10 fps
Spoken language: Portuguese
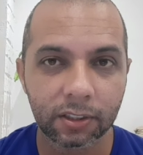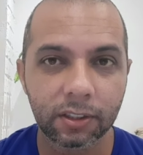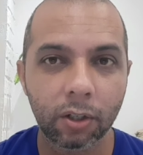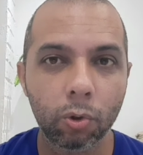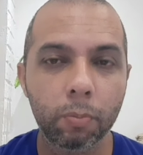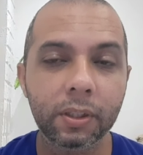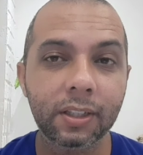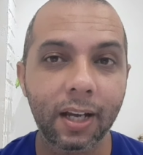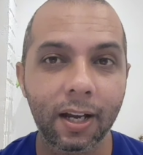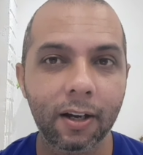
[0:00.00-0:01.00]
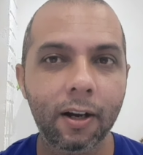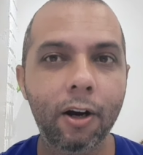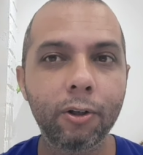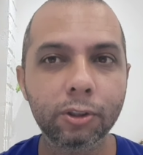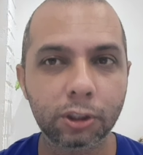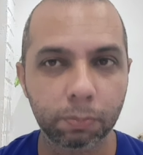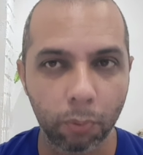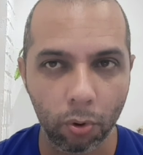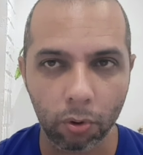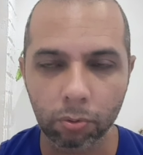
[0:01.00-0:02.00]
e a UB está aos
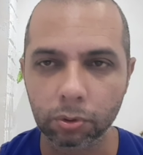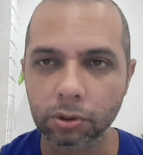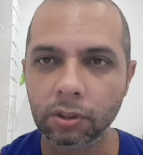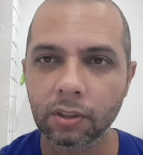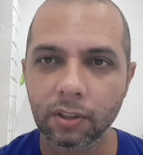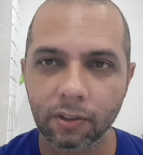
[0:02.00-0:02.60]
poucos